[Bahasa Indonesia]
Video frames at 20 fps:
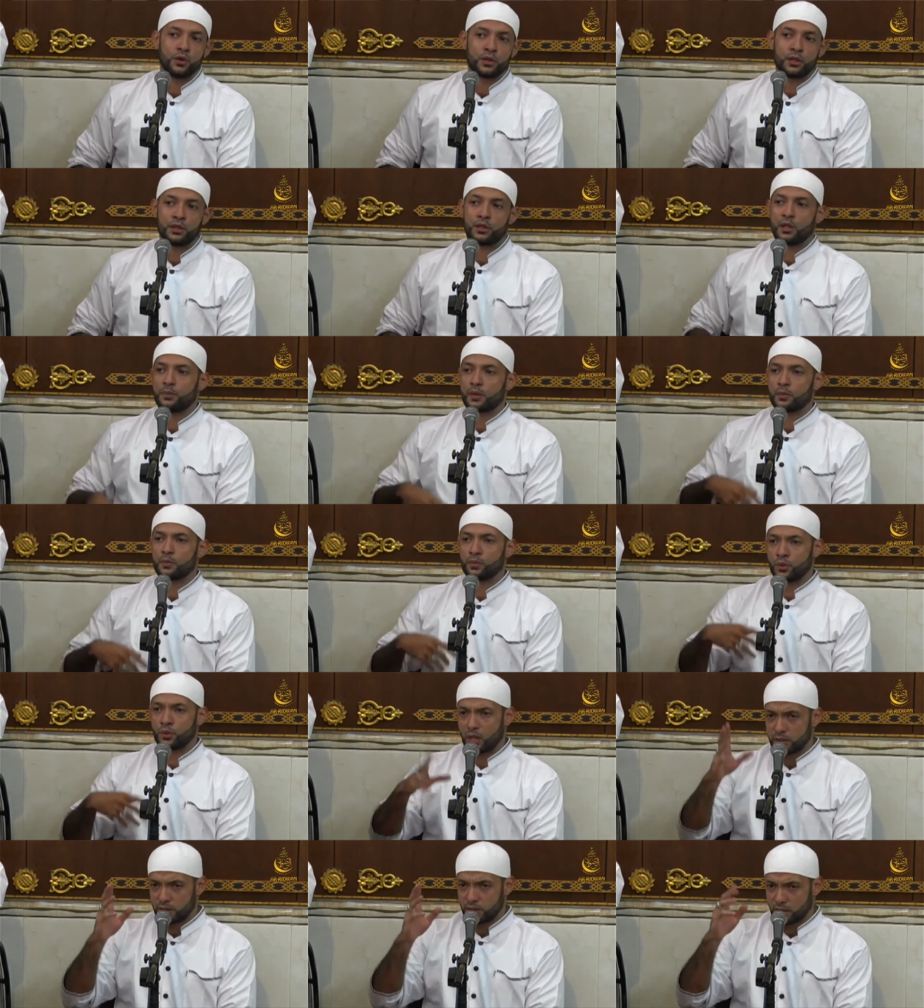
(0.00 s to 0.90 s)
kita
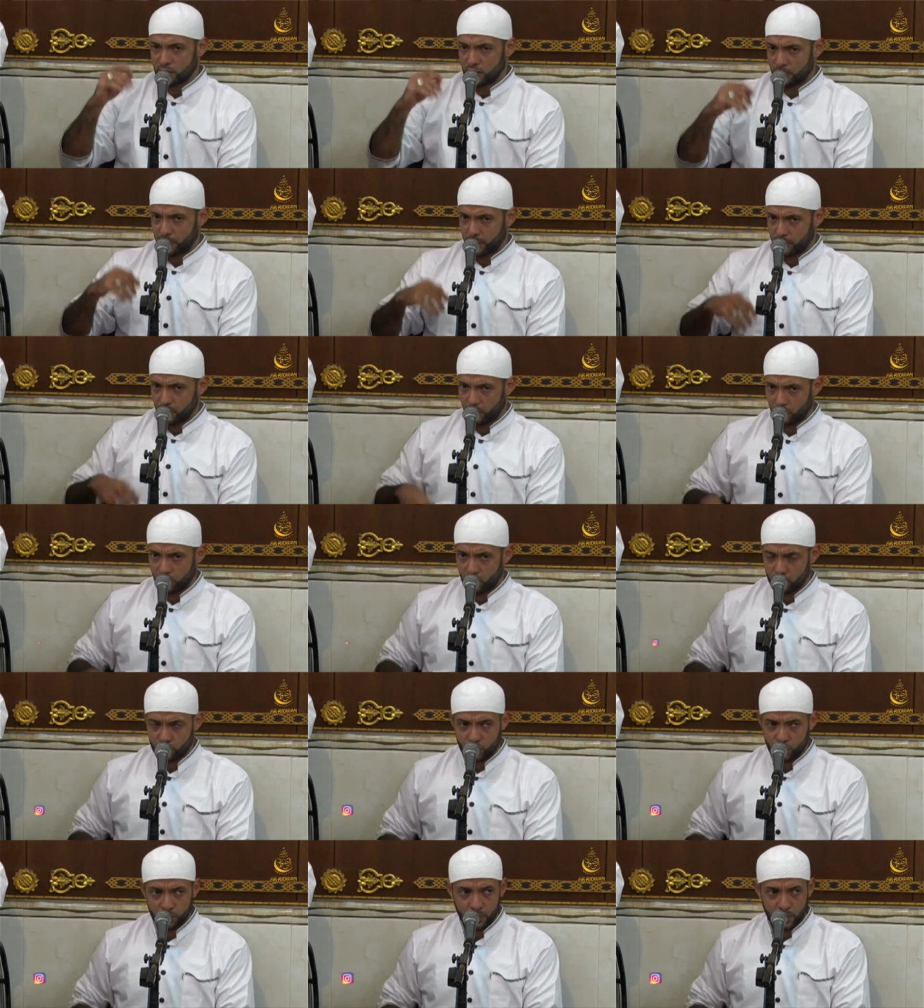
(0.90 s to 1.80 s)
bermunajat kepada
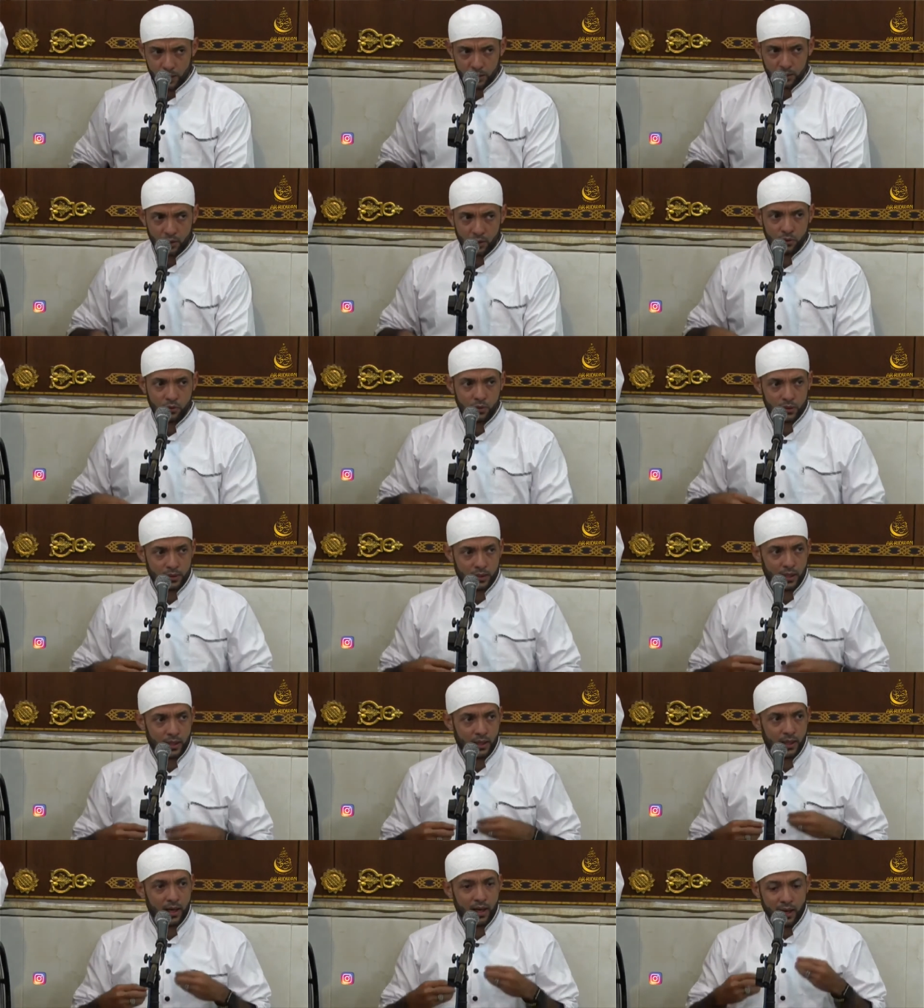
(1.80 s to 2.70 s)
Allah Subhanahu wa
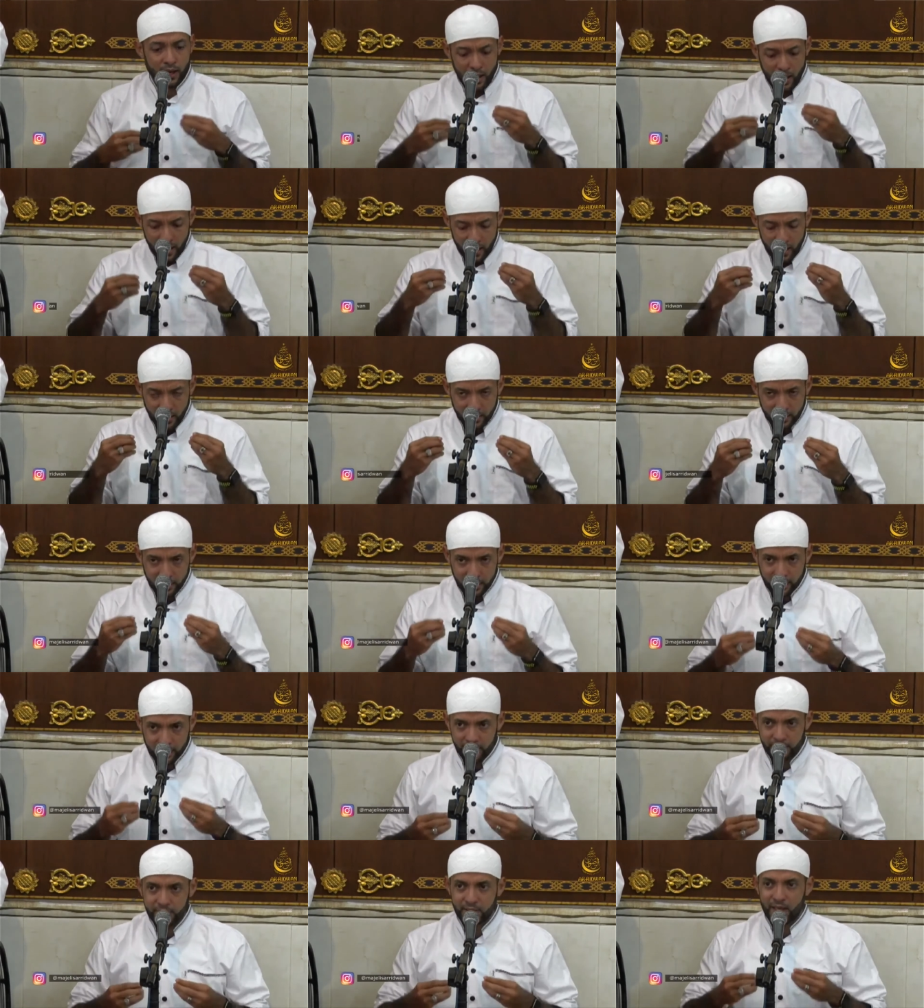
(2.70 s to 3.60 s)
taala
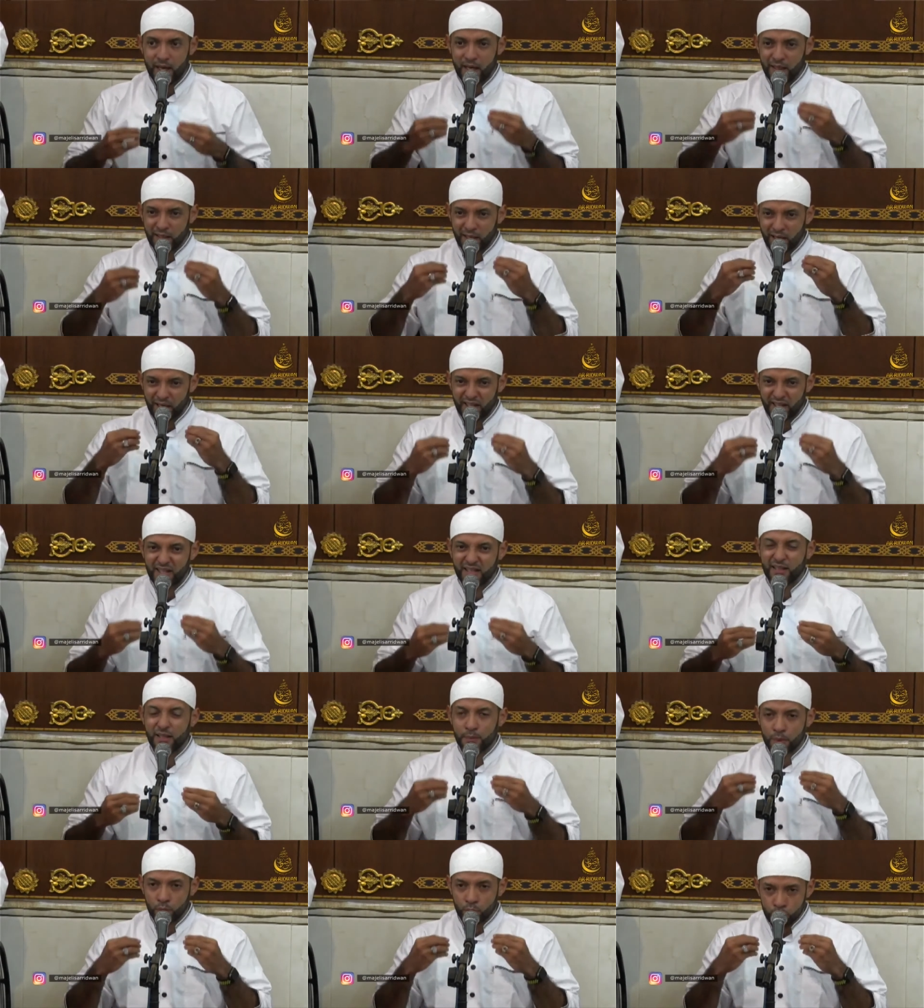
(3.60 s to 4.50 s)
hakikatnya adalah
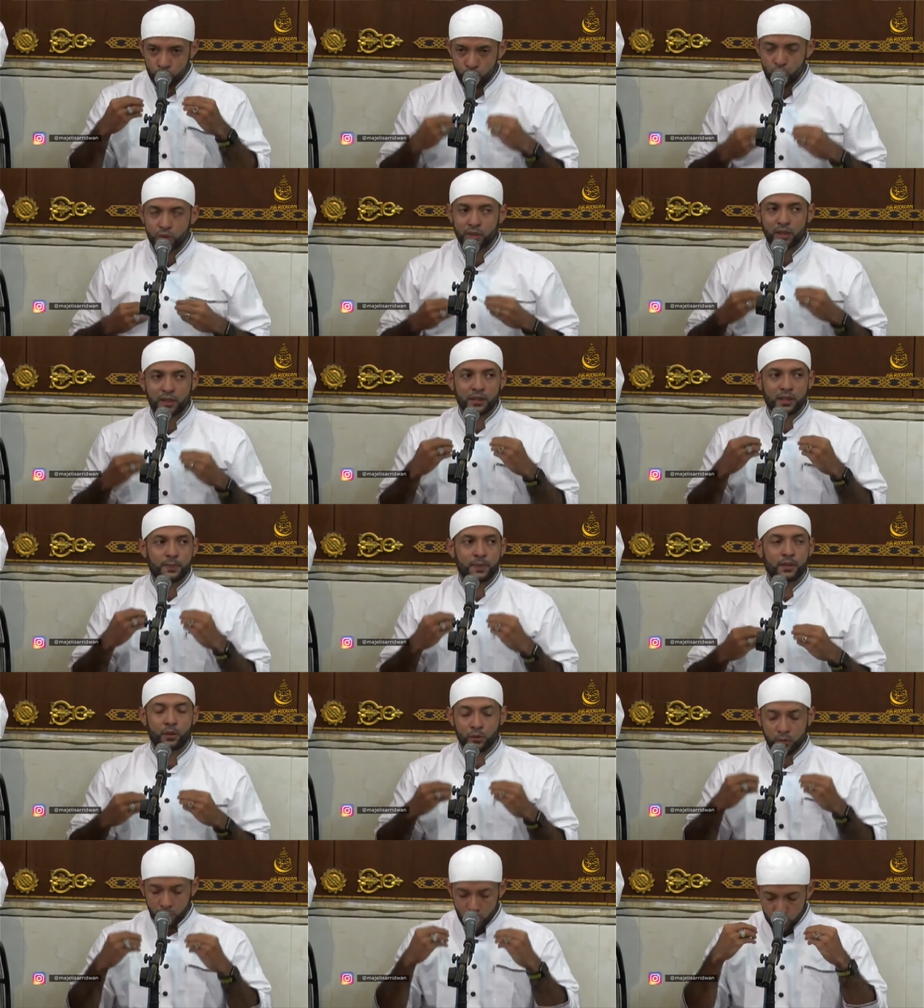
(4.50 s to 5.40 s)
kita menunjukkan
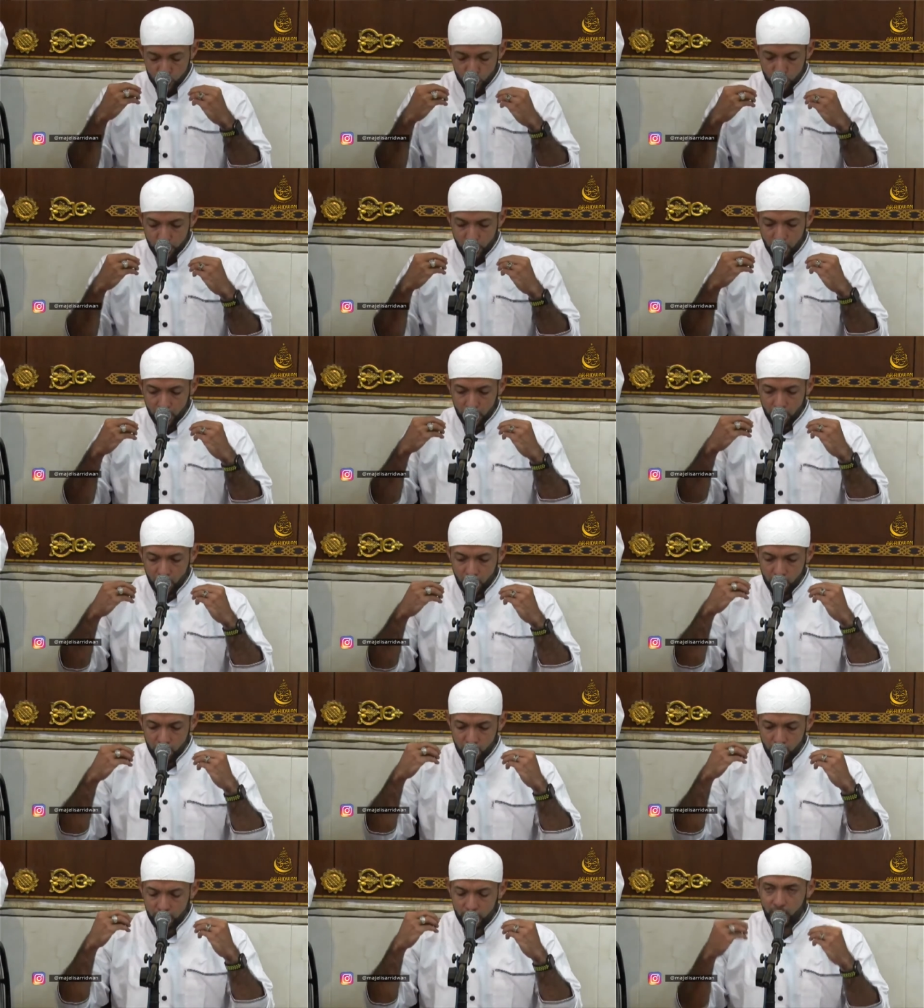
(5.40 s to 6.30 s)
kepada Allah
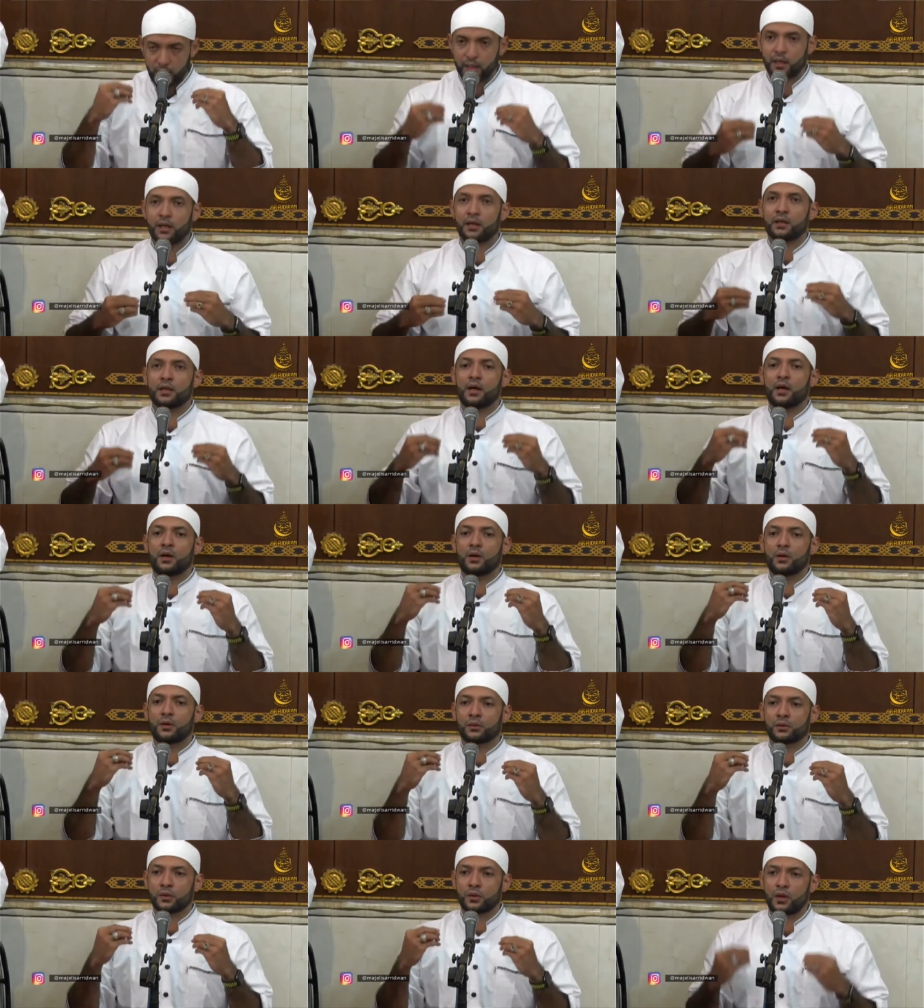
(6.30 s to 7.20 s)
Subhanahu wa taala ya
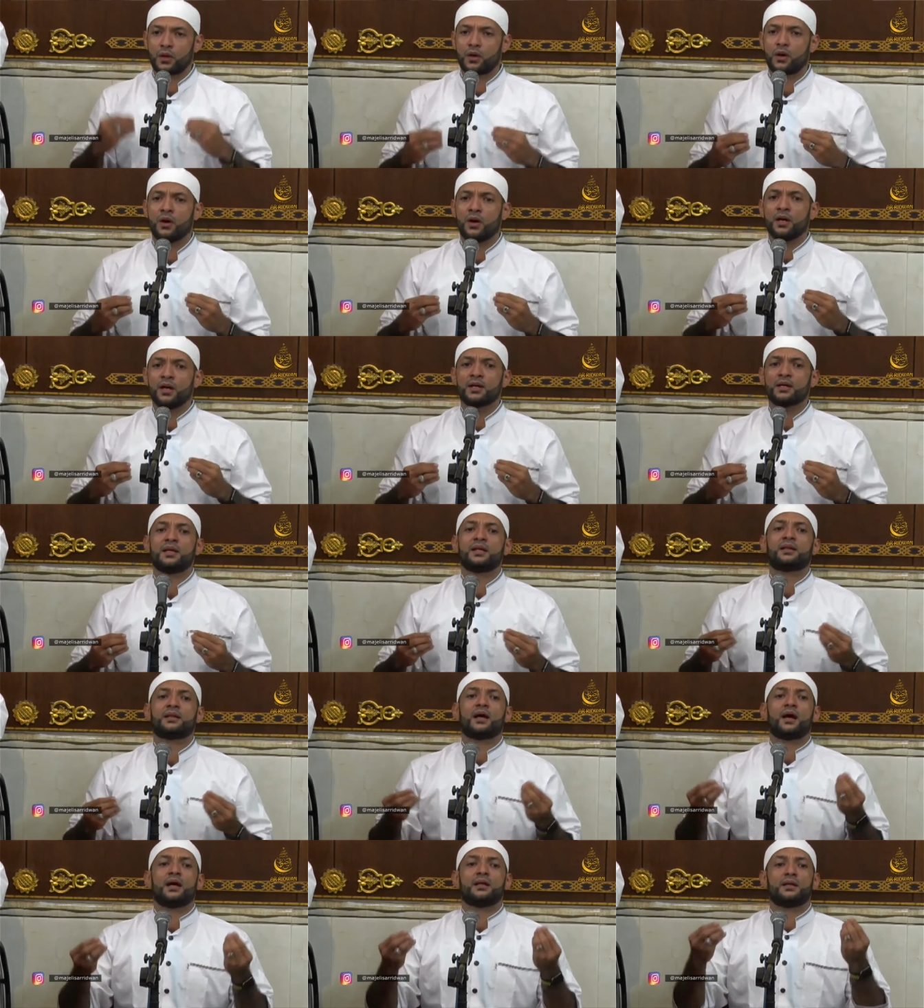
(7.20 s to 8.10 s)
Allah
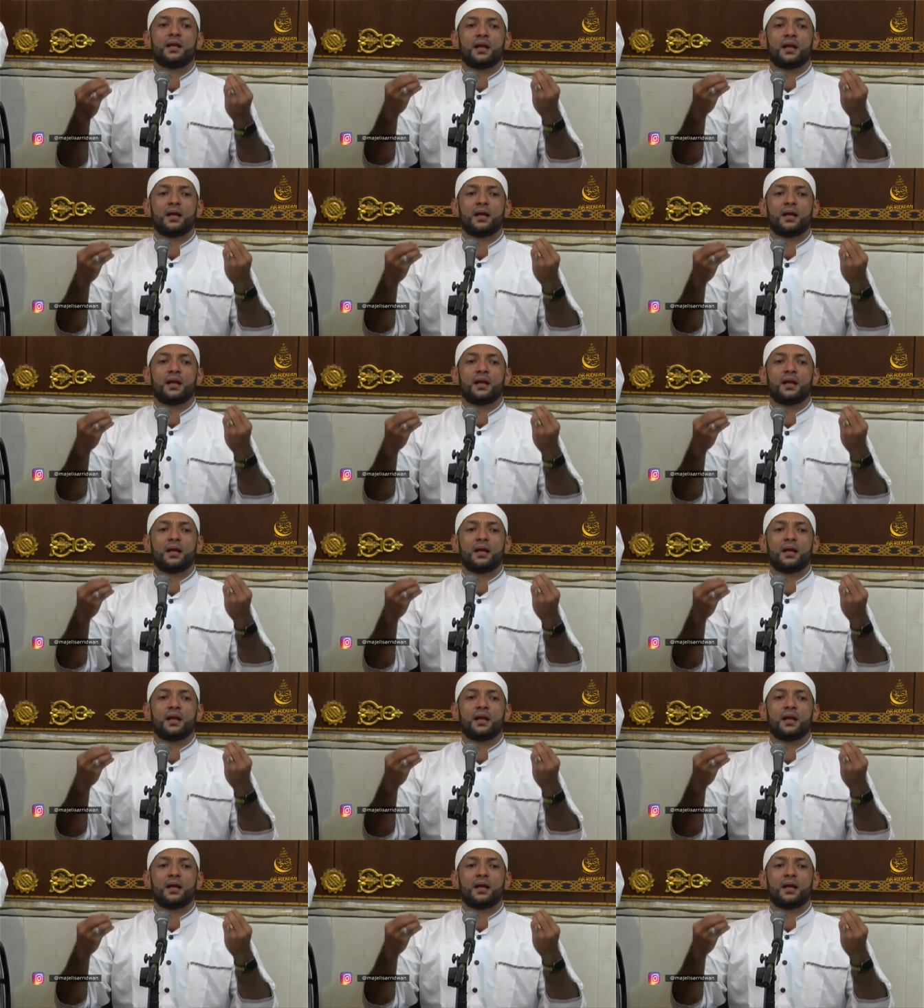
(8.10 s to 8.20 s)
kita